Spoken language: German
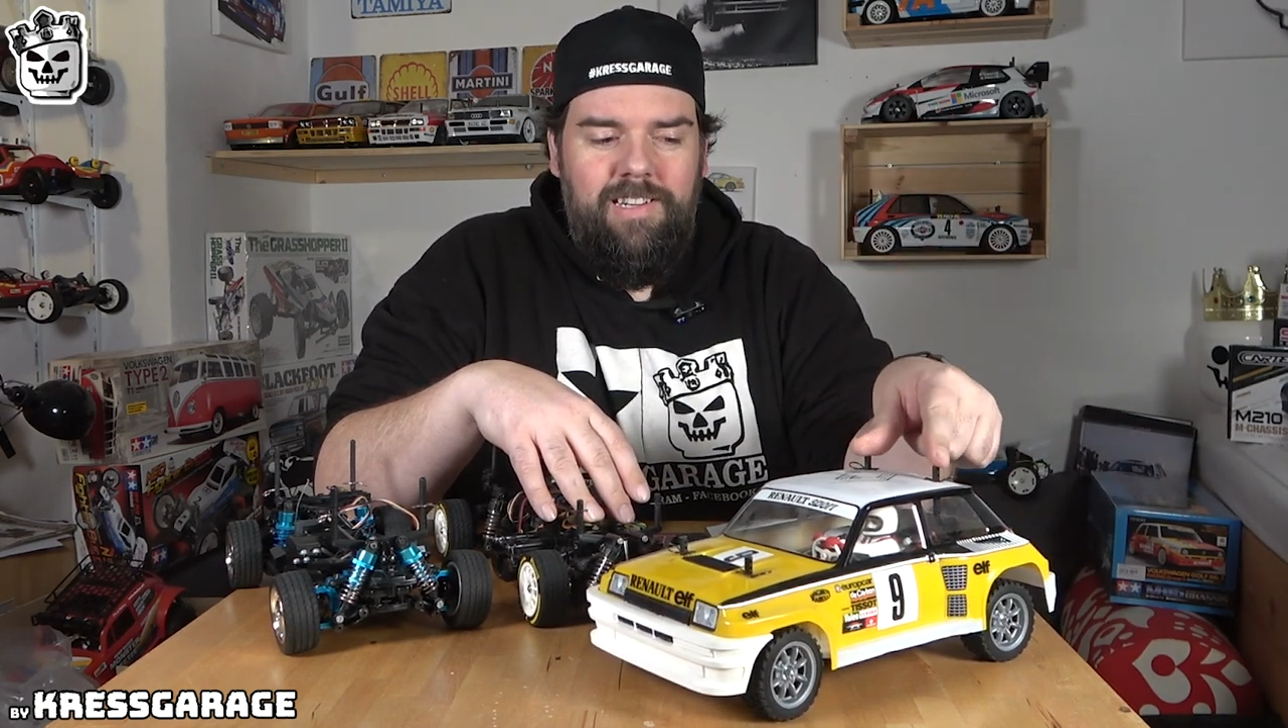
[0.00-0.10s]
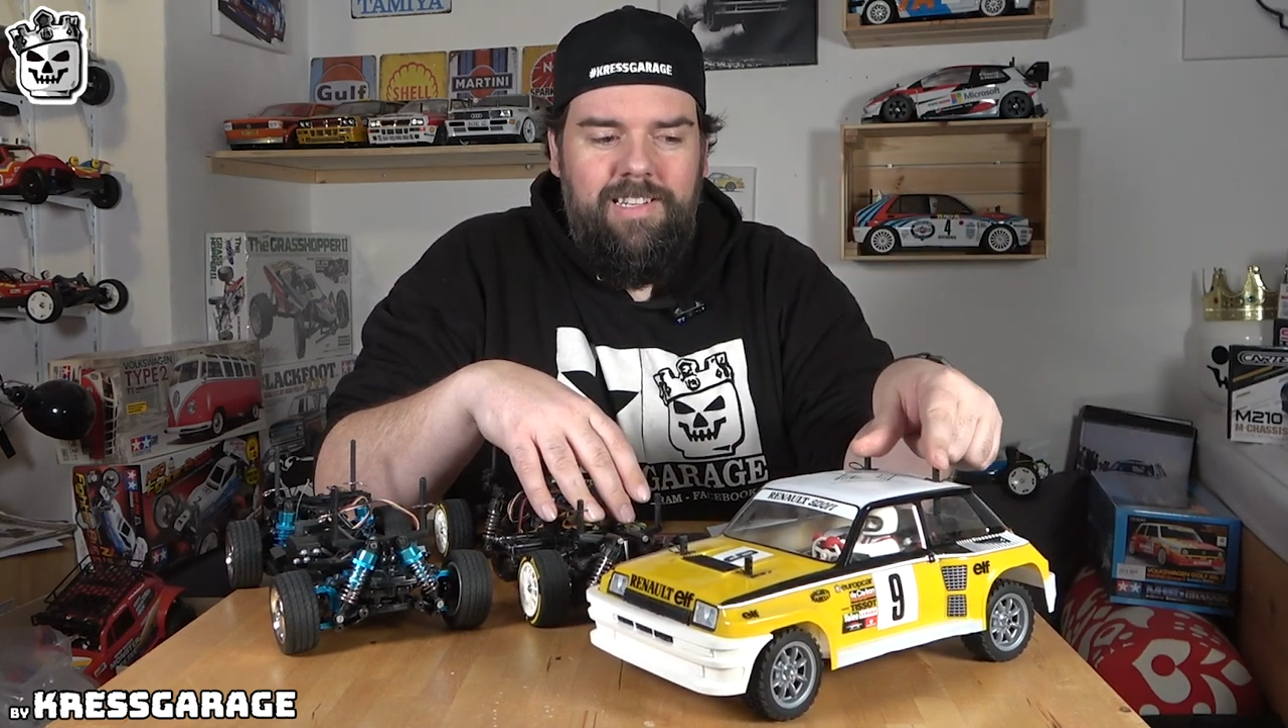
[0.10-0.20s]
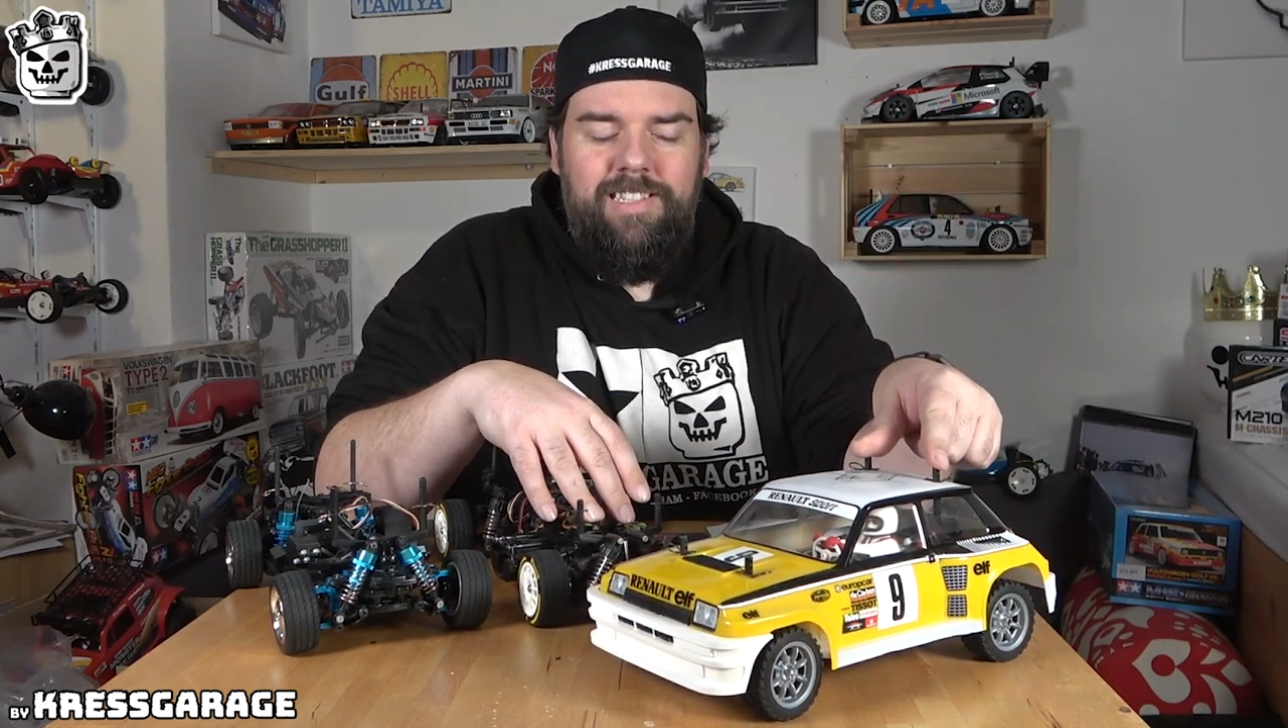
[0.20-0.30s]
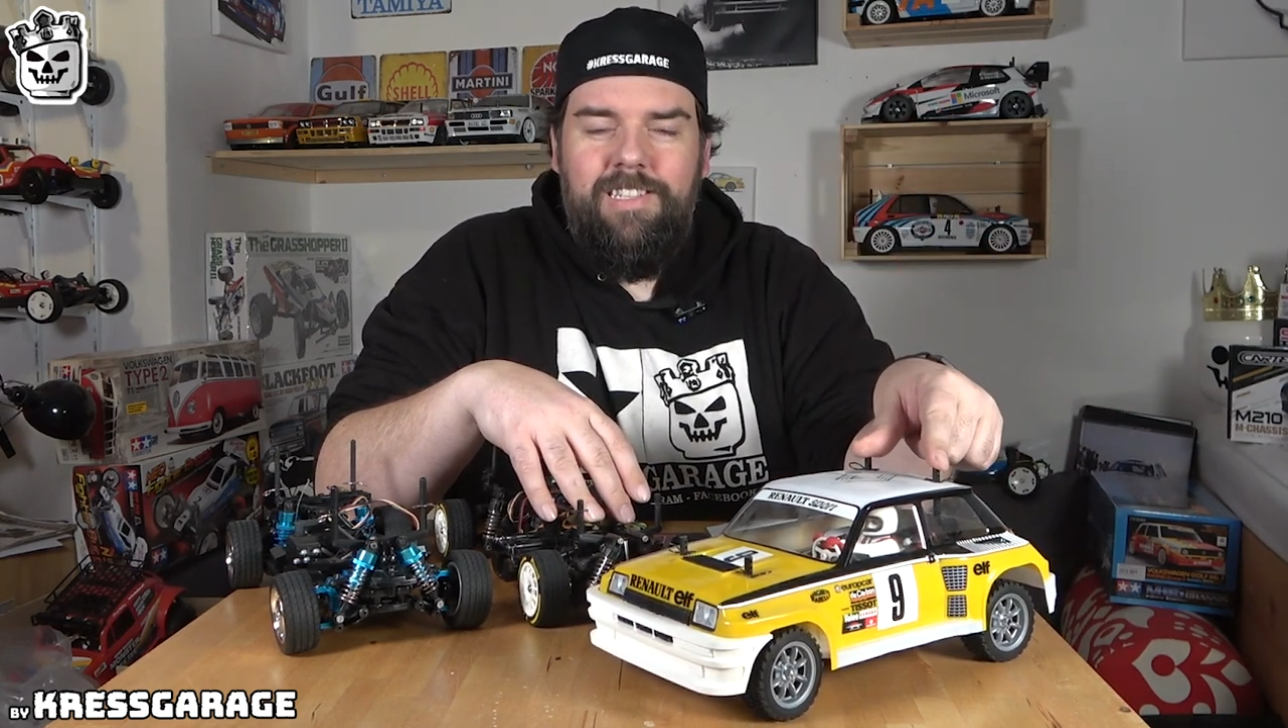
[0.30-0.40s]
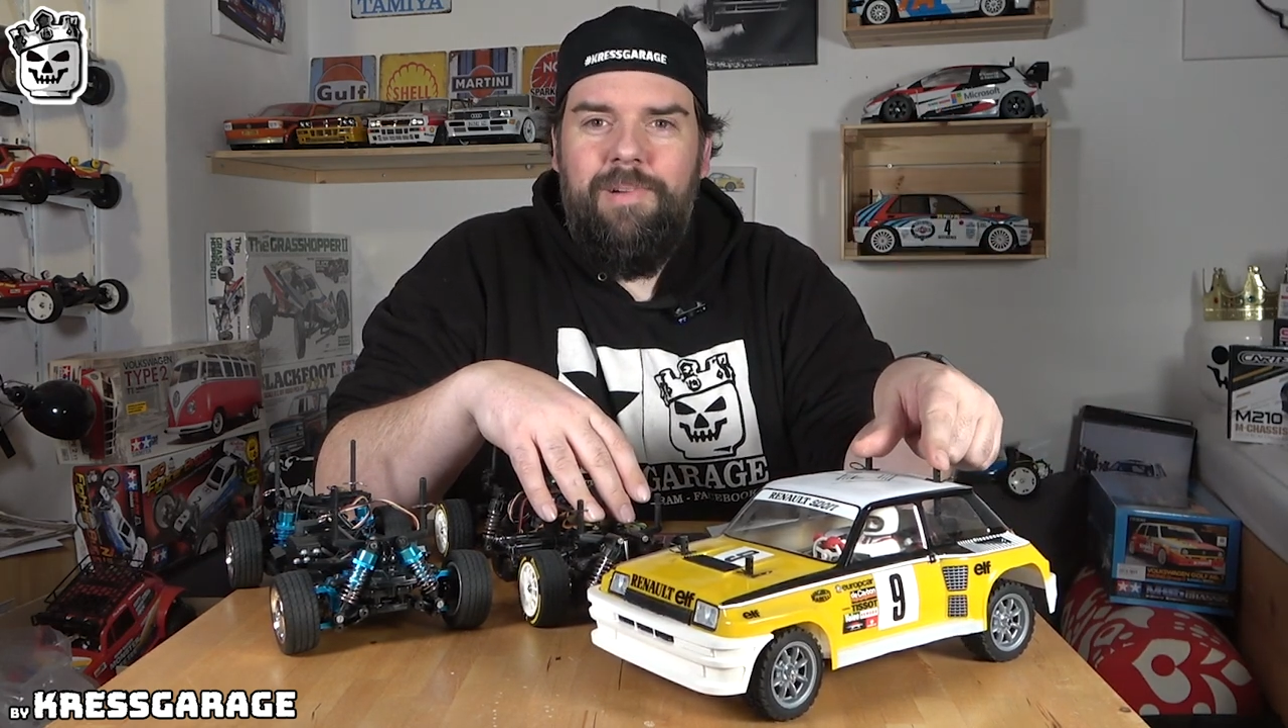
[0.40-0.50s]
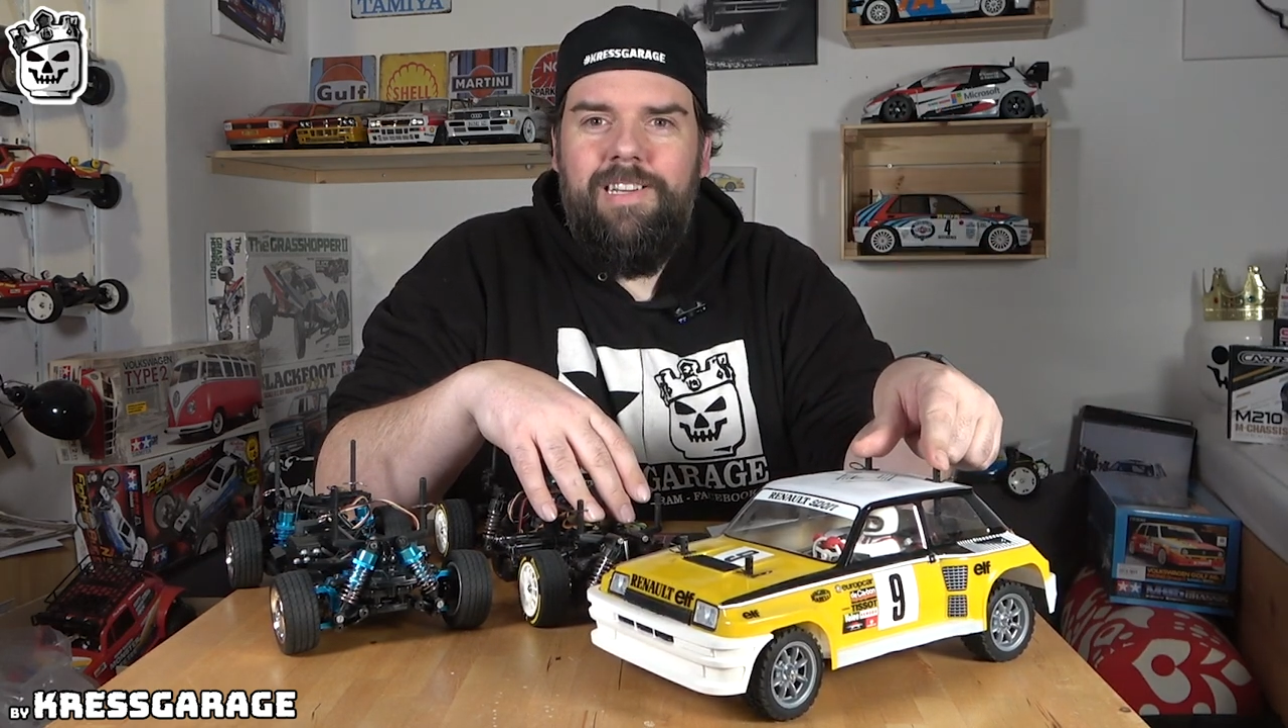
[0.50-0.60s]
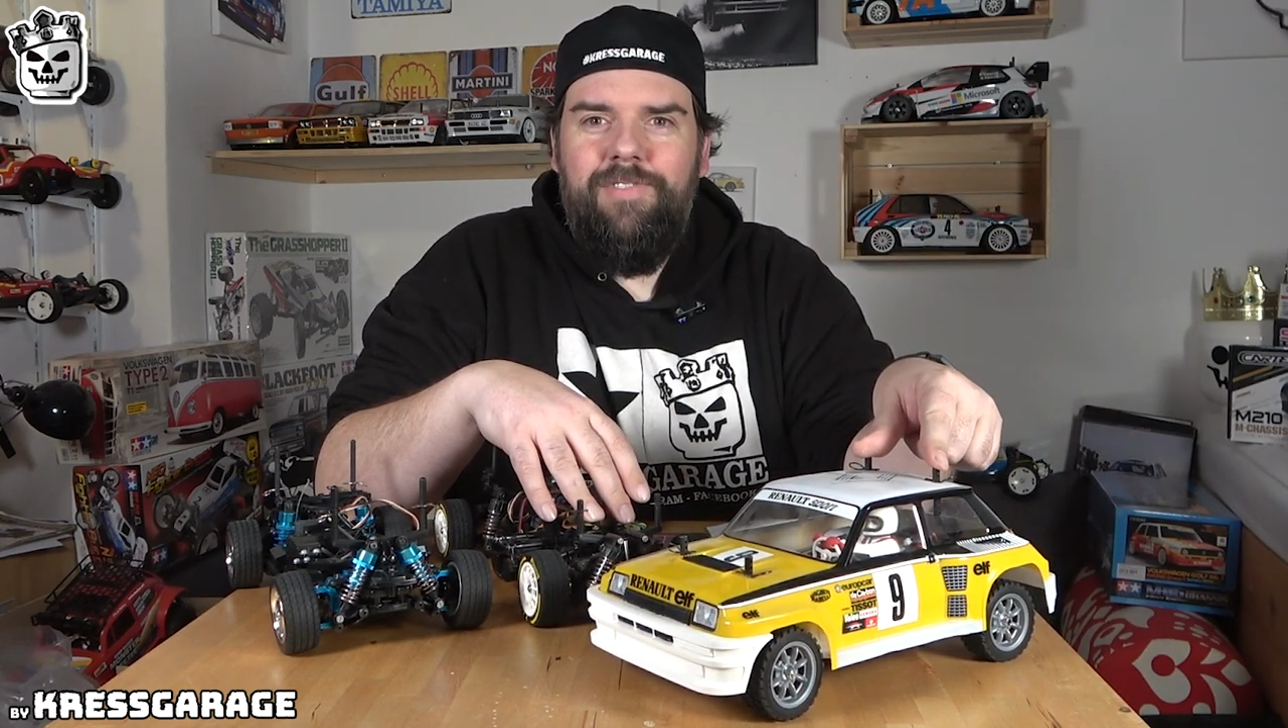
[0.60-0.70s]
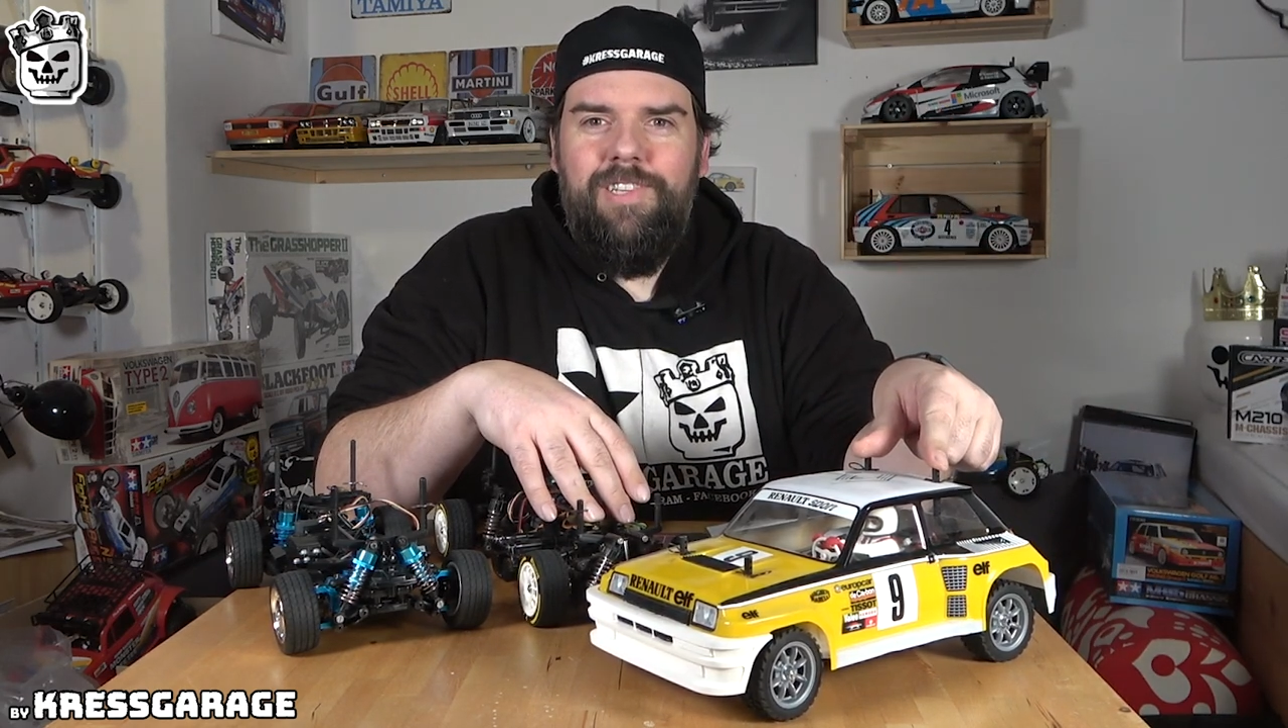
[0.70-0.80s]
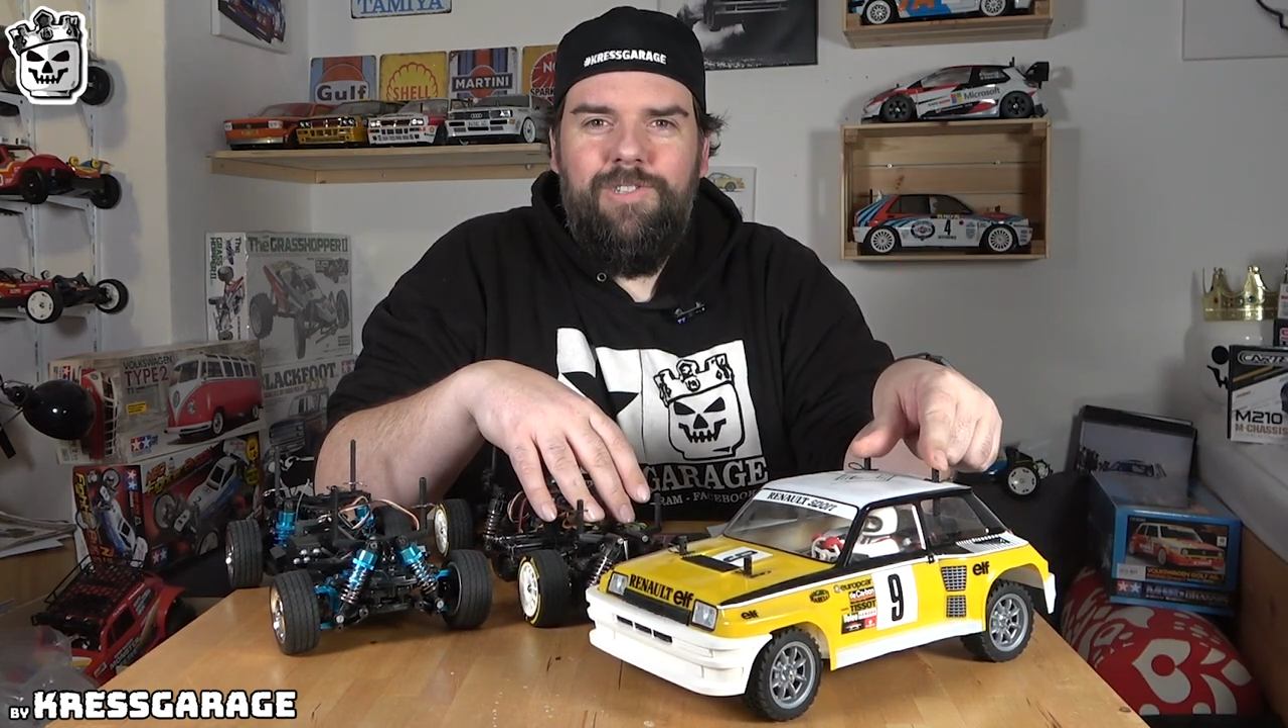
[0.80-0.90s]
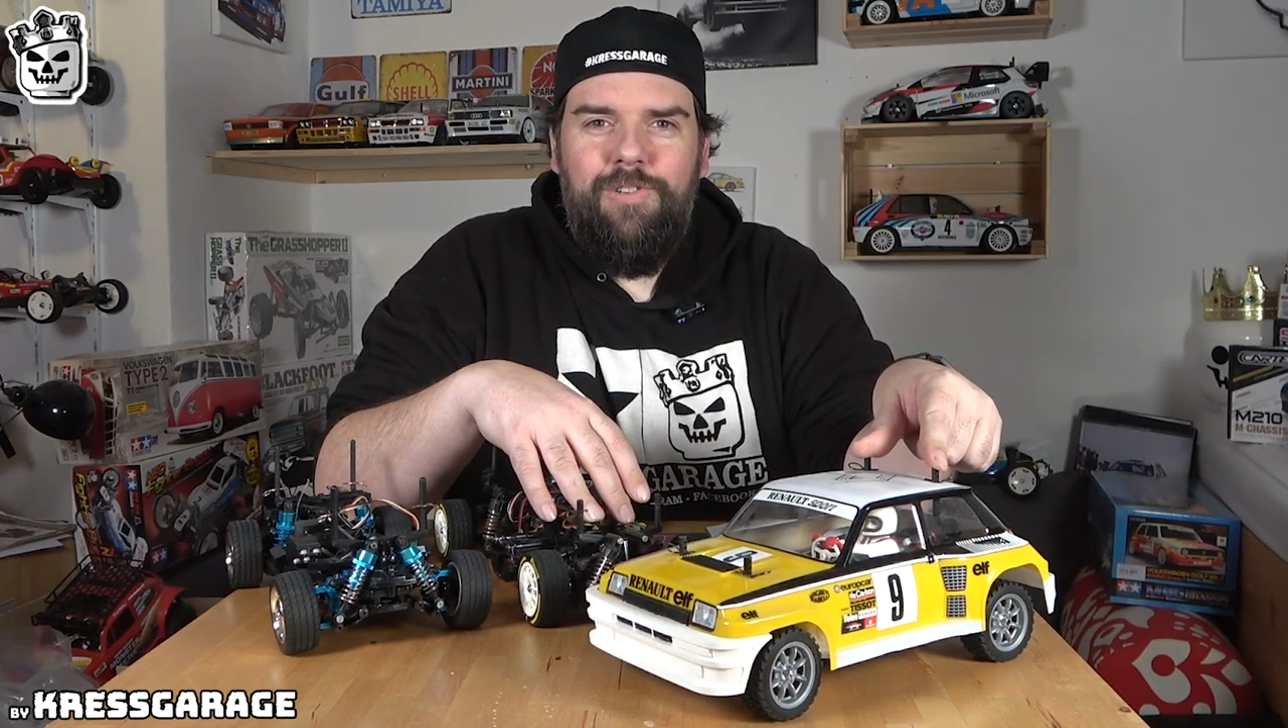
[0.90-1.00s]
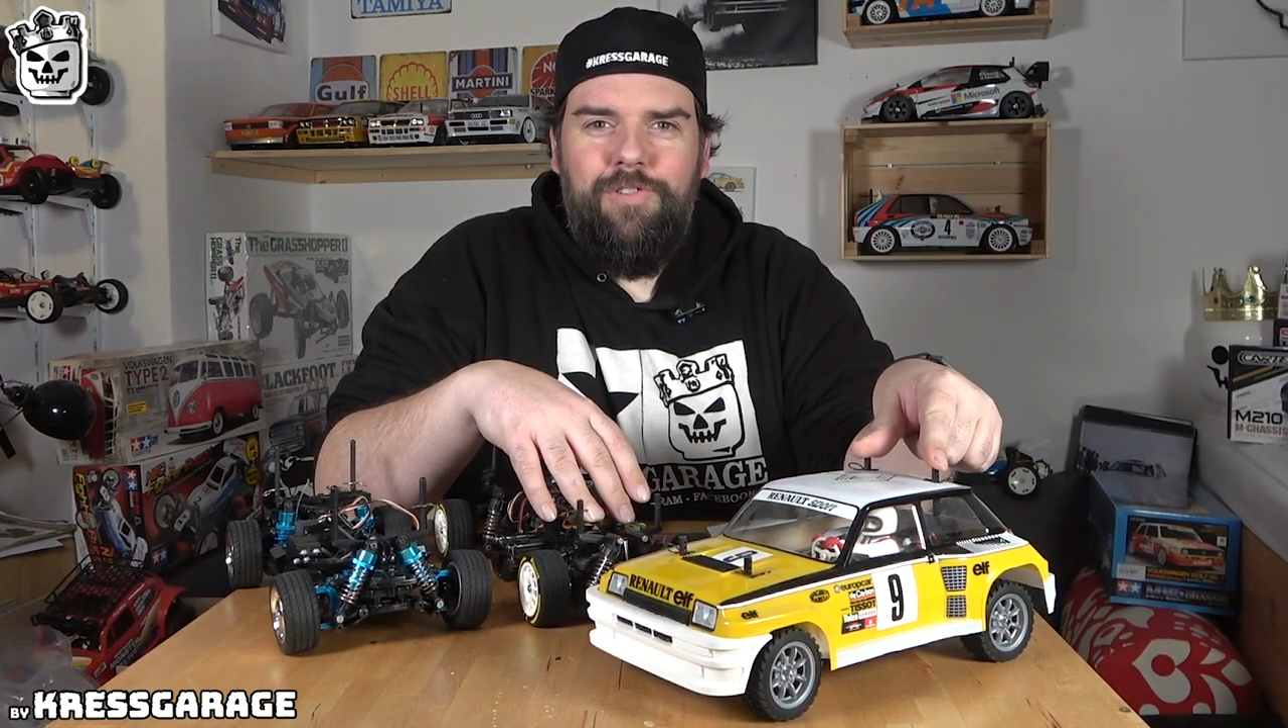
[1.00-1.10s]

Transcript: Das ist jetzt mal eine Version